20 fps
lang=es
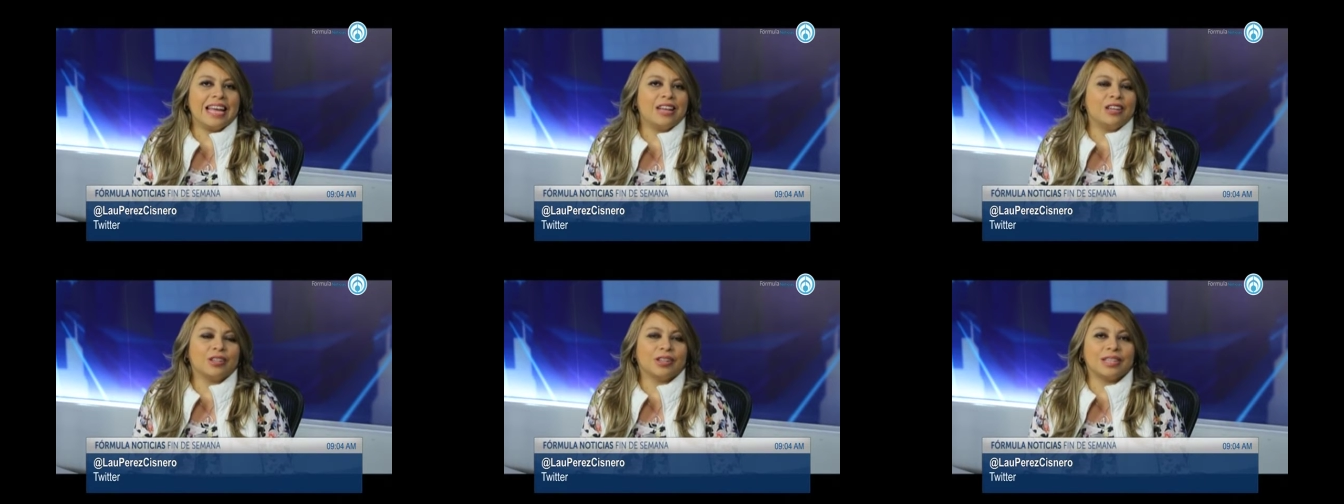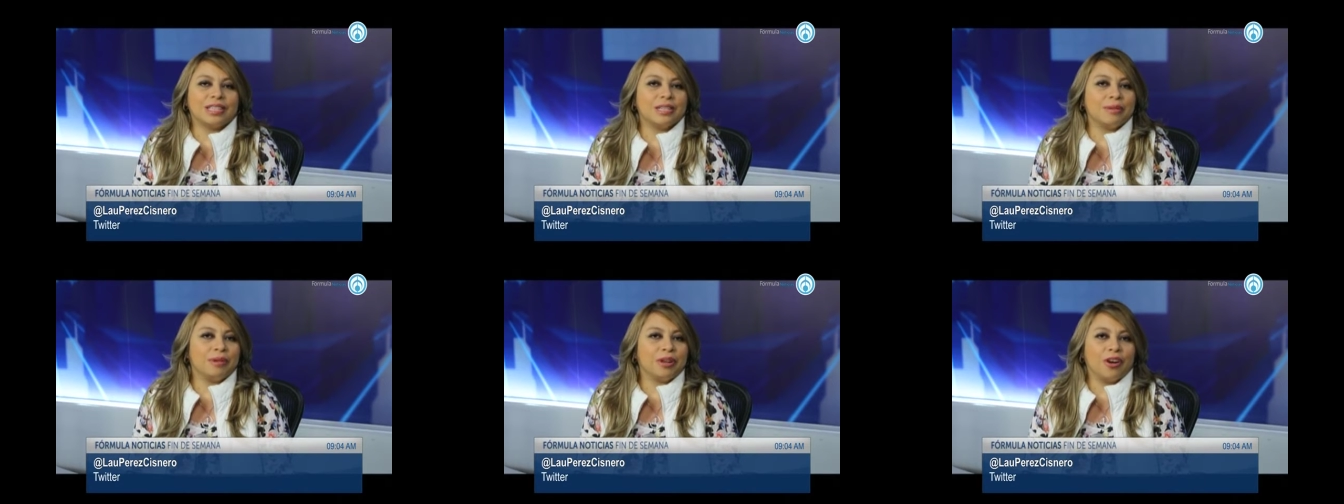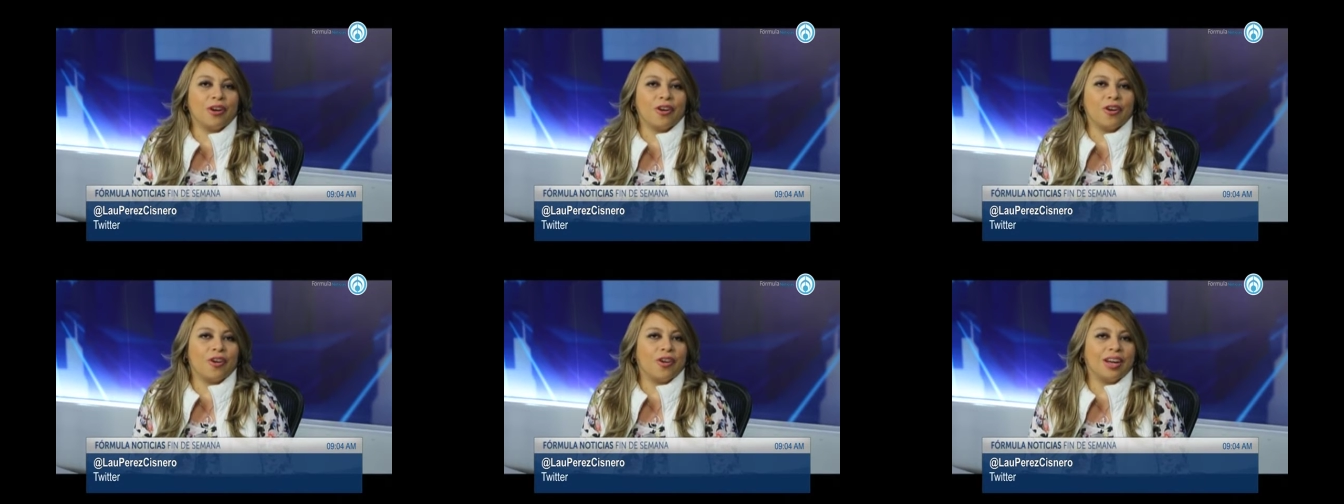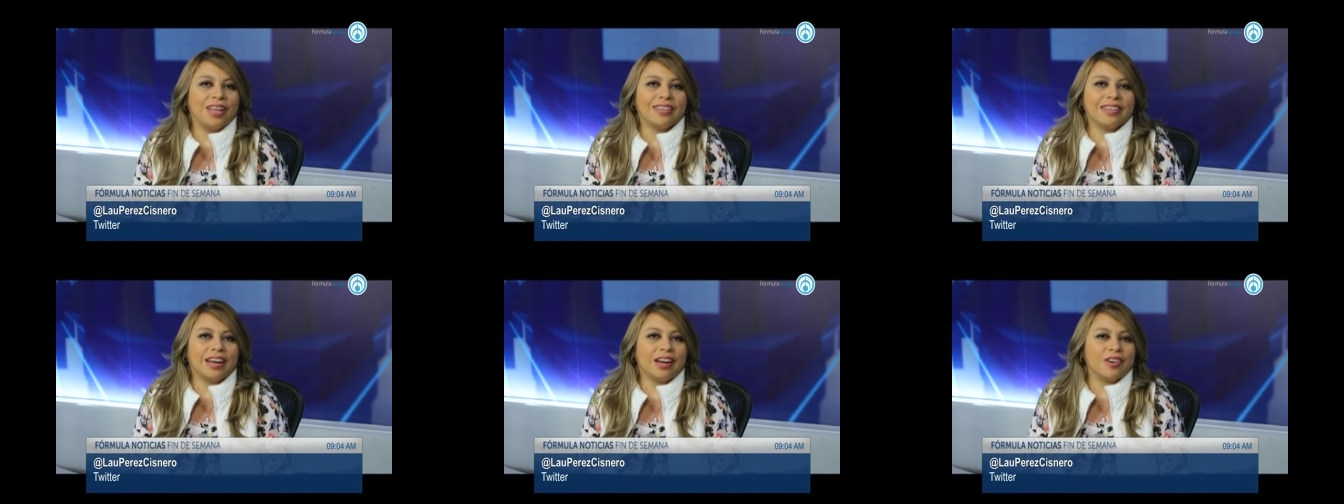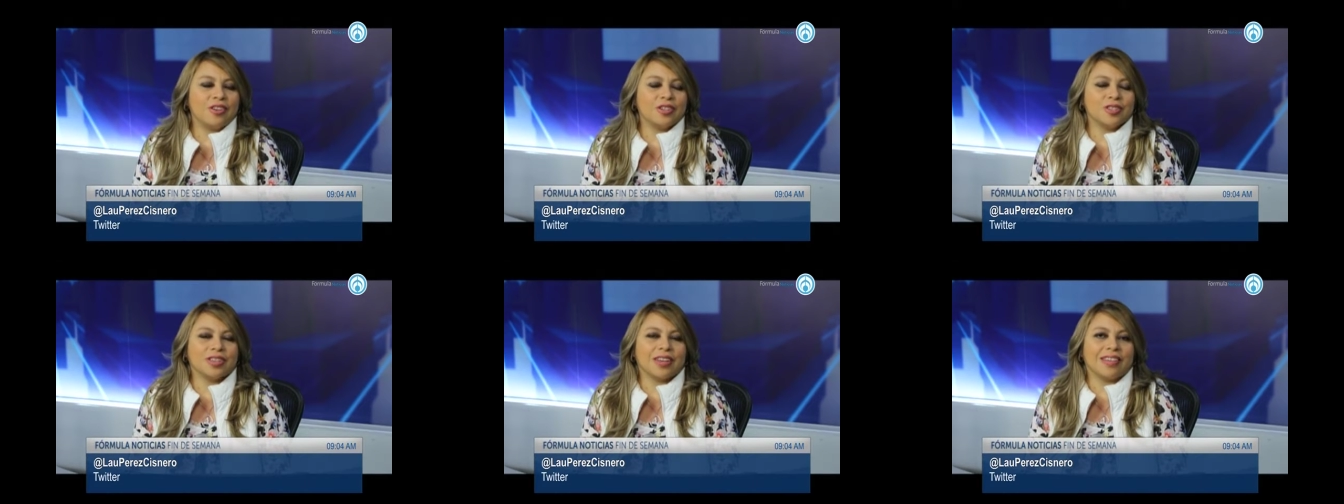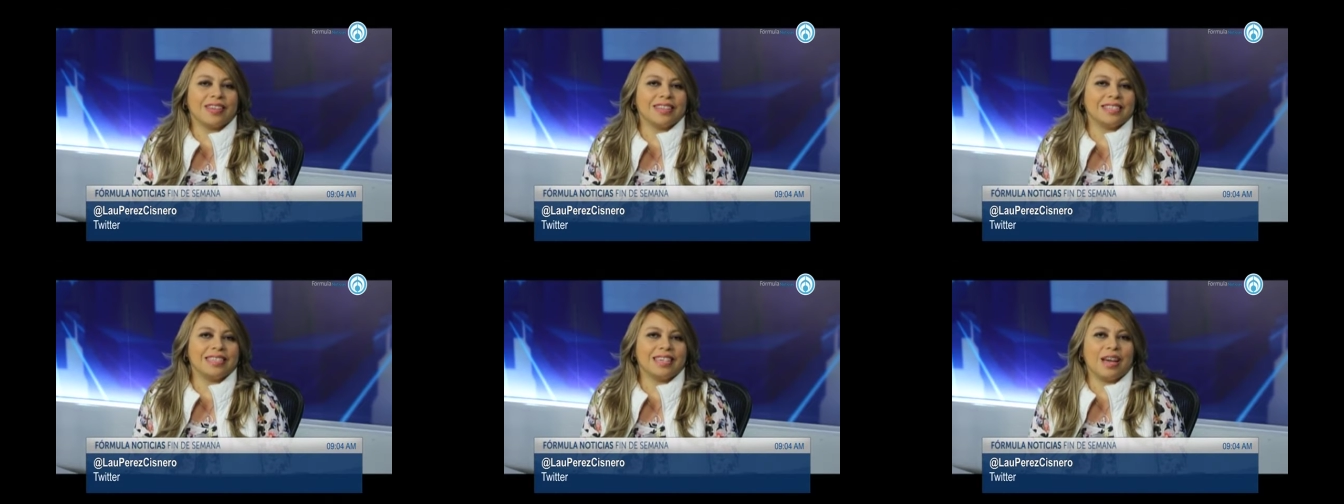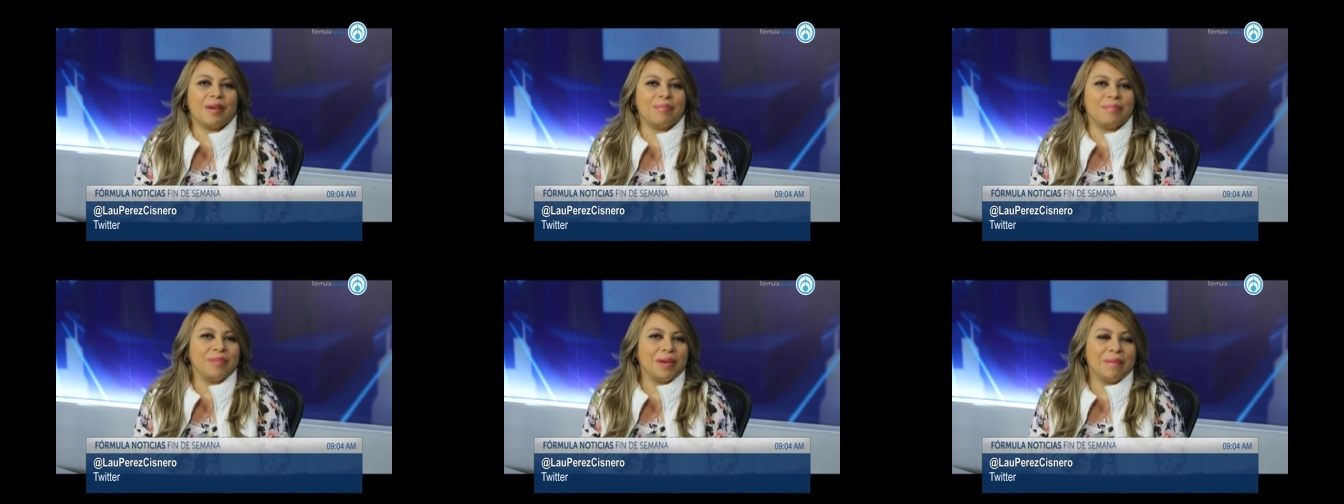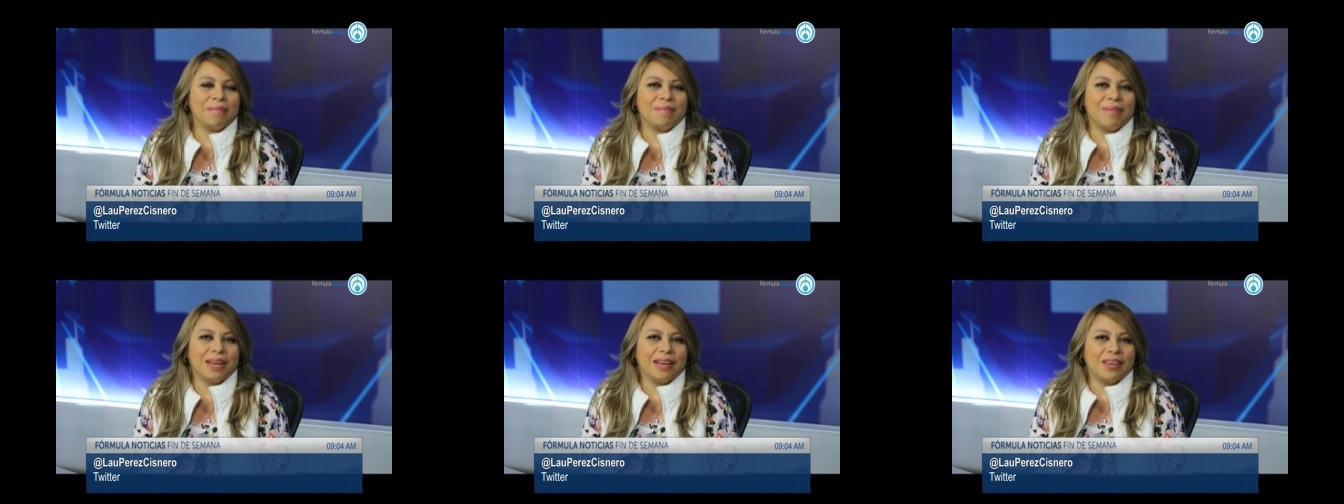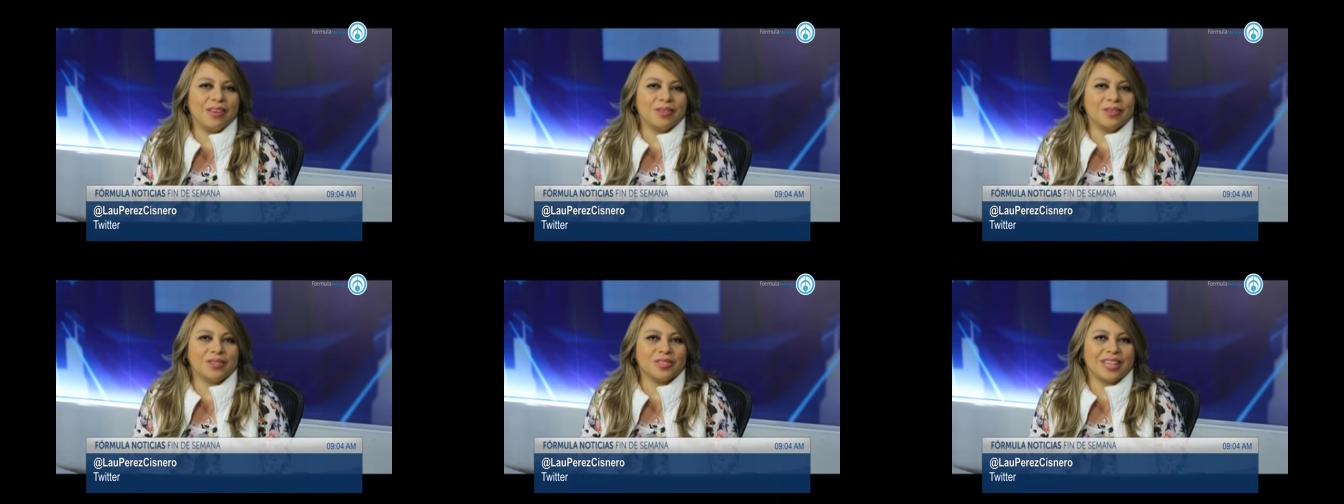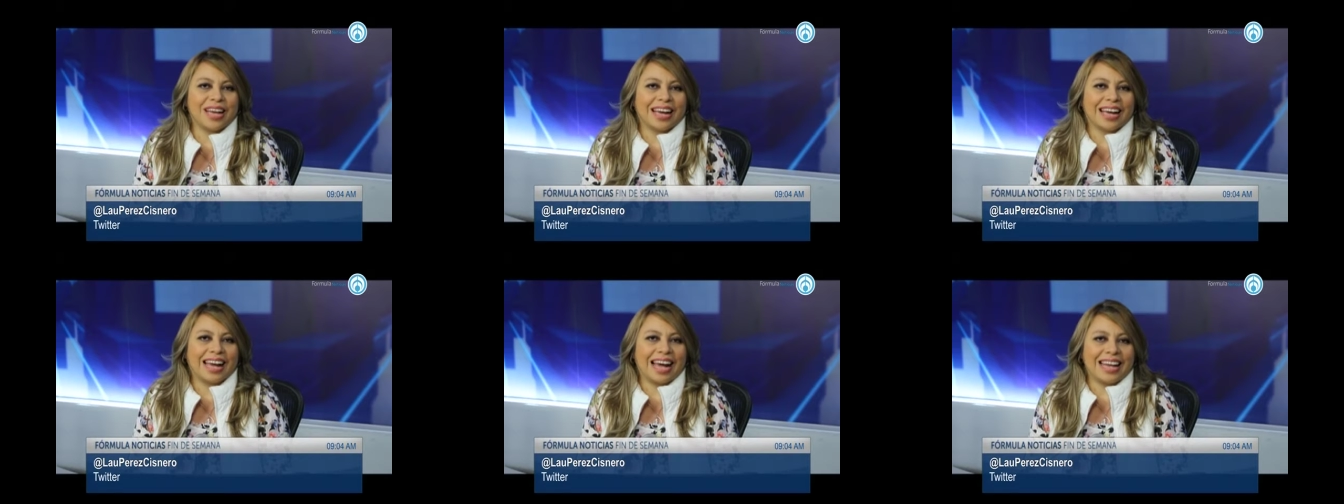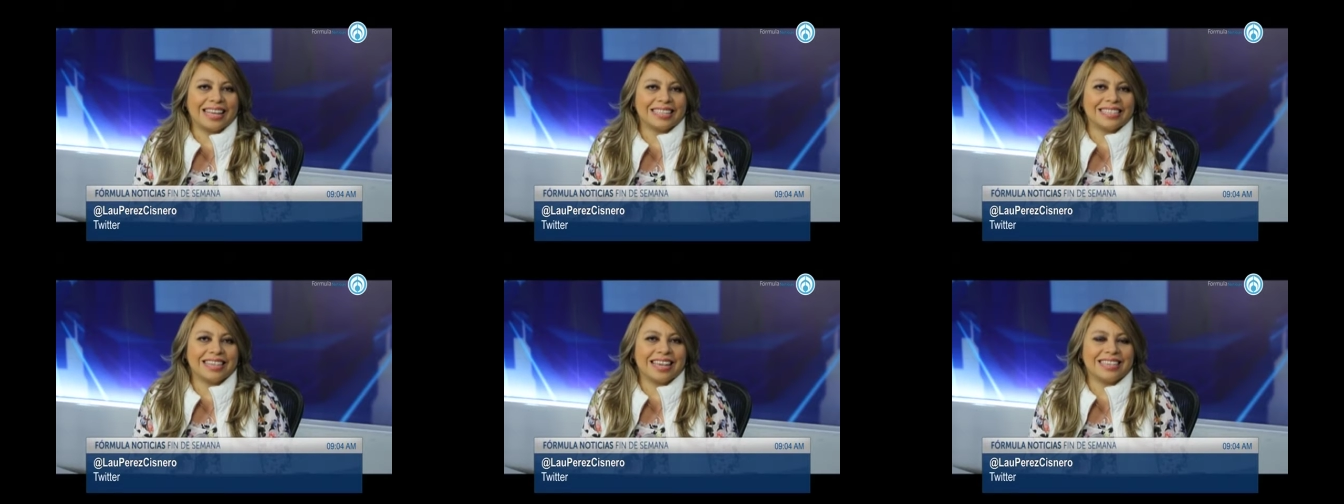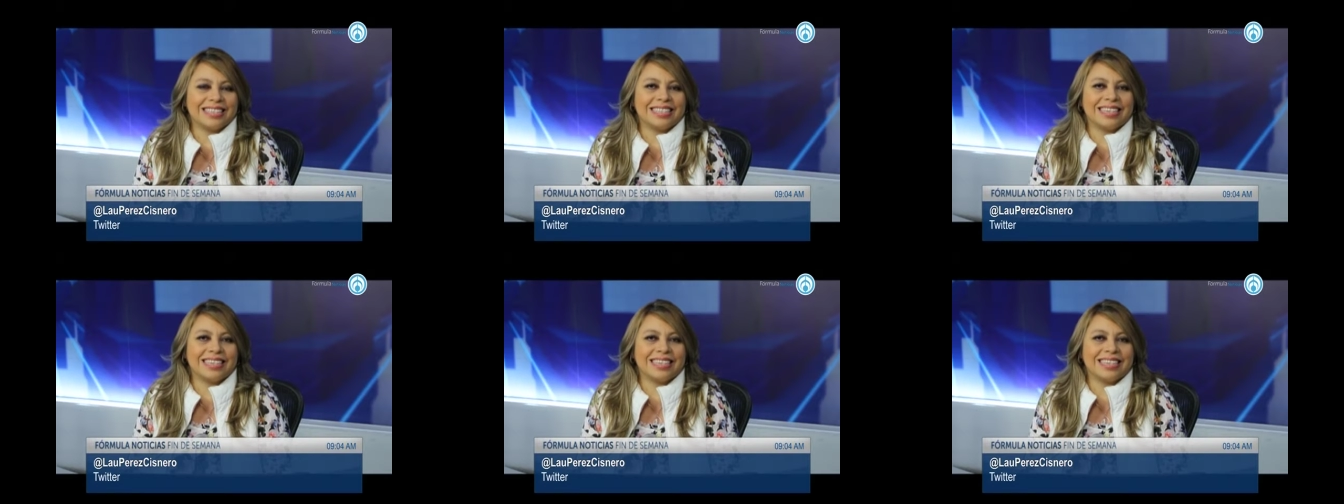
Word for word: y los recibieron con letreros que decían bienvenidos a casa.